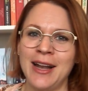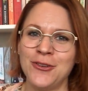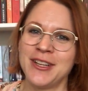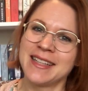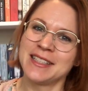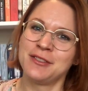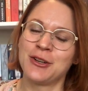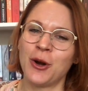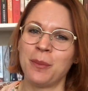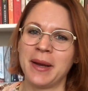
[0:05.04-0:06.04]
Hallo und herzlich
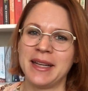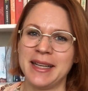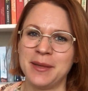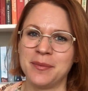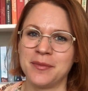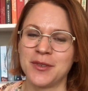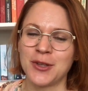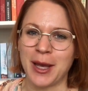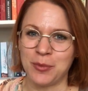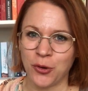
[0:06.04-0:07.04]
willkommen, meine Lieben,
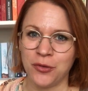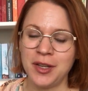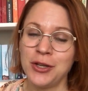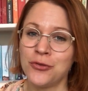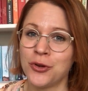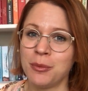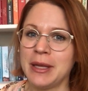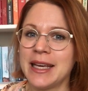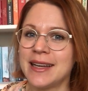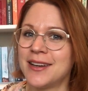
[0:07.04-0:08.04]
zu einem neuen Video von
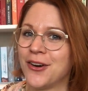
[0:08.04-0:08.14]
mir.